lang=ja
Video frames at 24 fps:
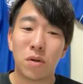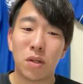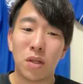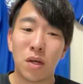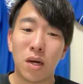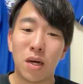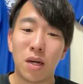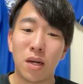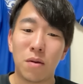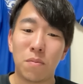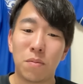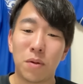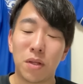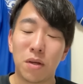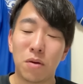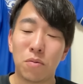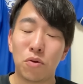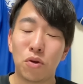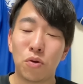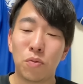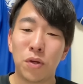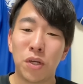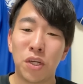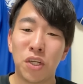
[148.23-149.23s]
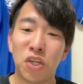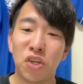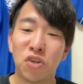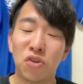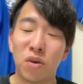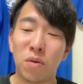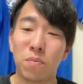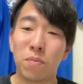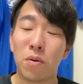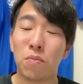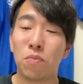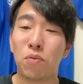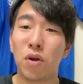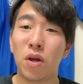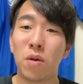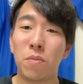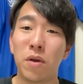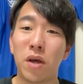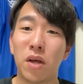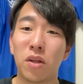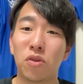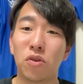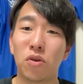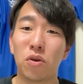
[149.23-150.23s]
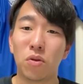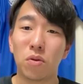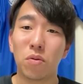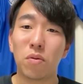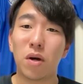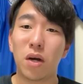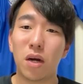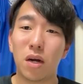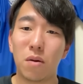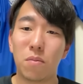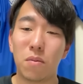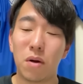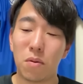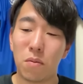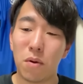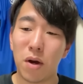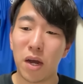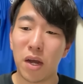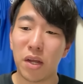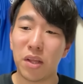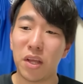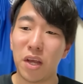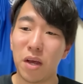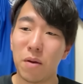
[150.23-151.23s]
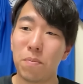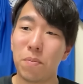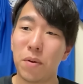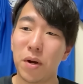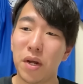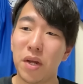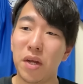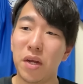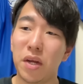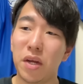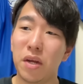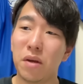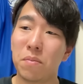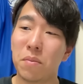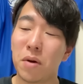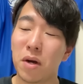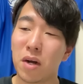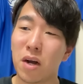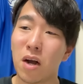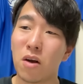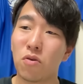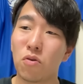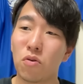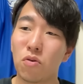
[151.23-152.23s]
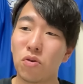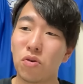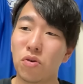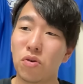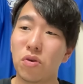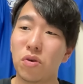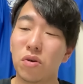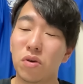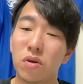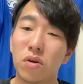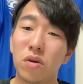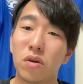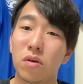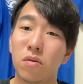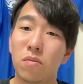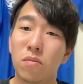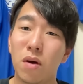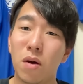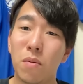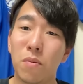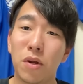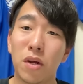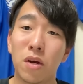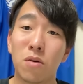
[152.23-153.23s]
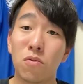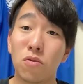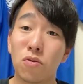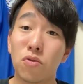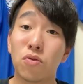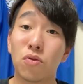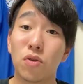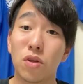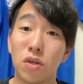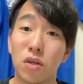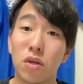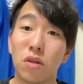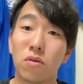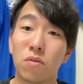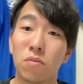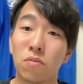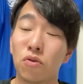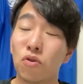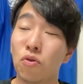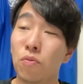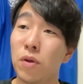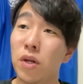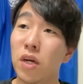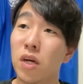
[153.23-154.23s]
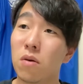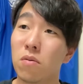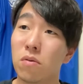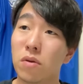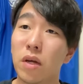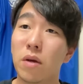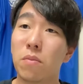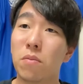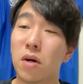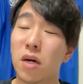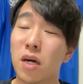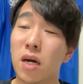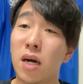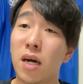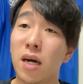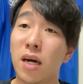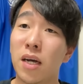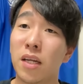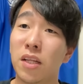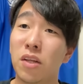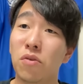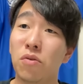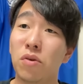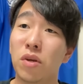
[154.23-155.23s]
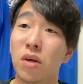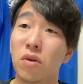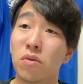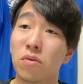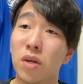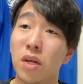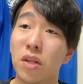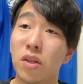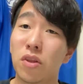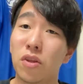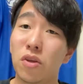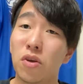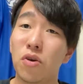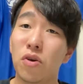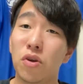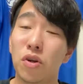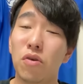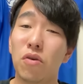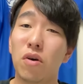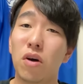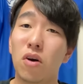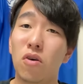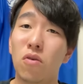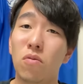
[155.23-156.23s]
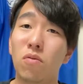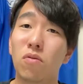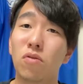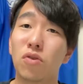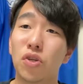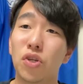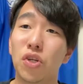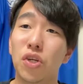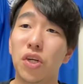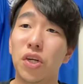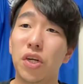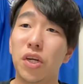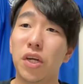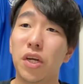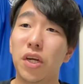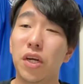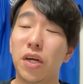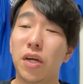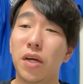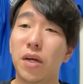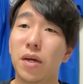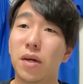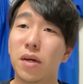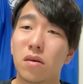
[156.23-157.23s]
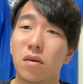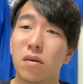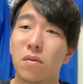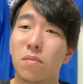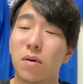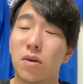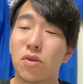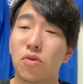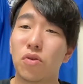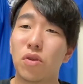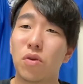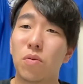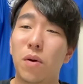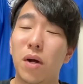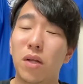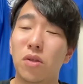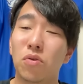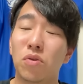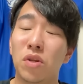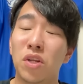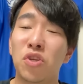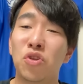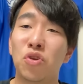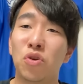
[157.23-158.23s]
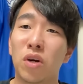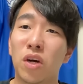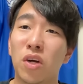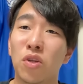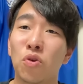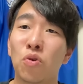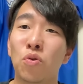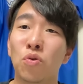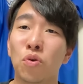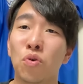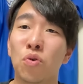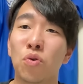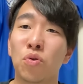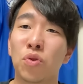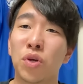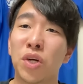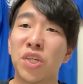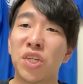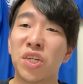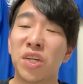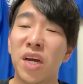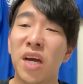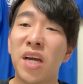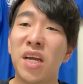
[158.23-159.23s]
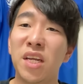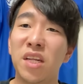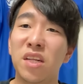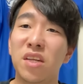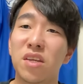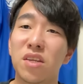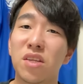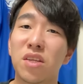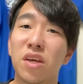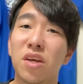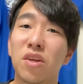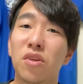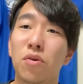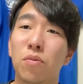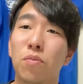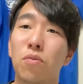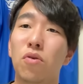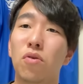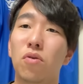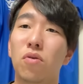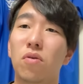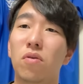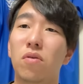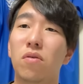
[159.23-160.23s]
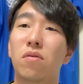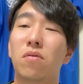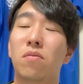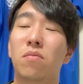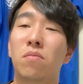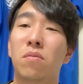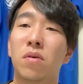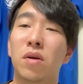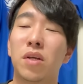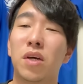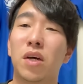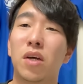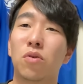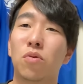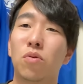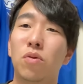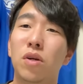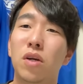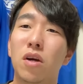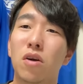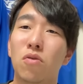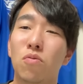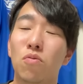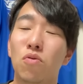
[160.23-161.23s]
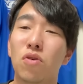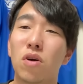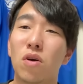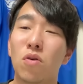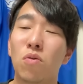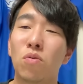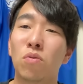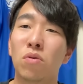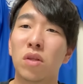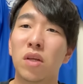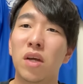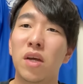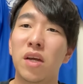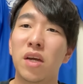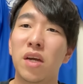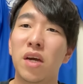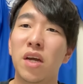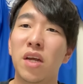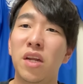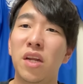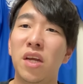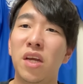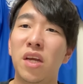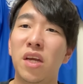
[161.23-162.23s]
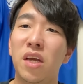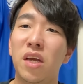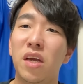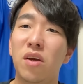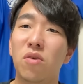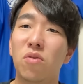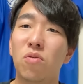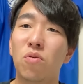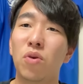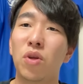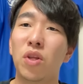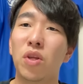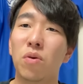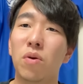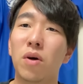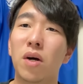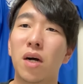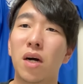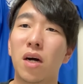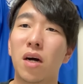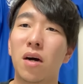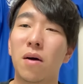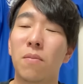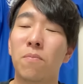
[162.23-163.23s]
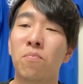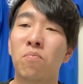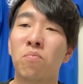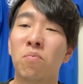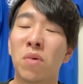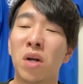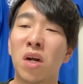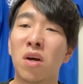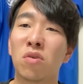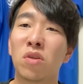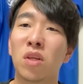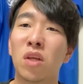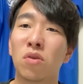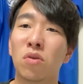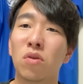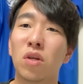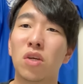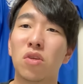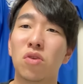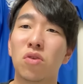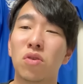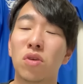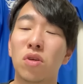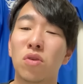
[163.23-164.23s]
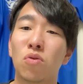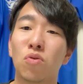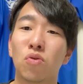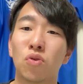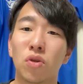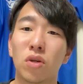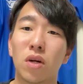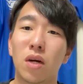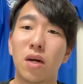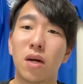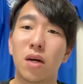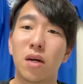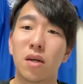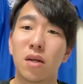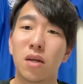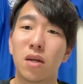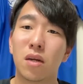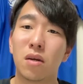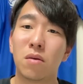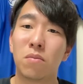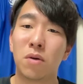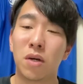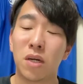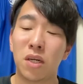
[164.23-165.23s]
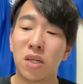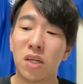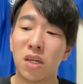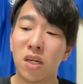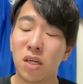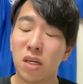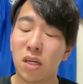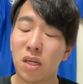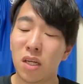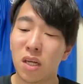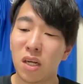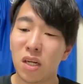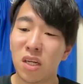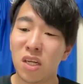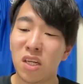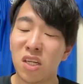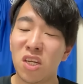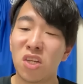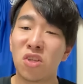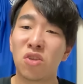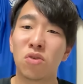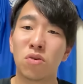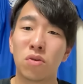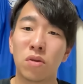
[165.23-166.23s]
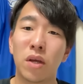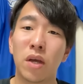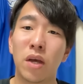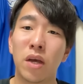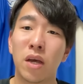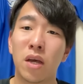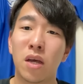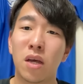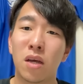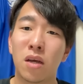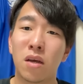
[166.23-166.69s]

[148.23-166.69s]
あ、だからやっぱ WBC とやっぱプレミアっていうのは、まあ、分けてやっぱり、まあ、各国、まあ、アメリカもそうですけど、ドミニカもね、まあ、考えてるんやろうなっていうふうには思うし、まあ、それでファンの熱量がどうのこうのとかじゃないんですけれども、まあ、だからとにかく僕はこの大会においては、まあ、楽天のね、鈴木投手が、まあ、左肘痛で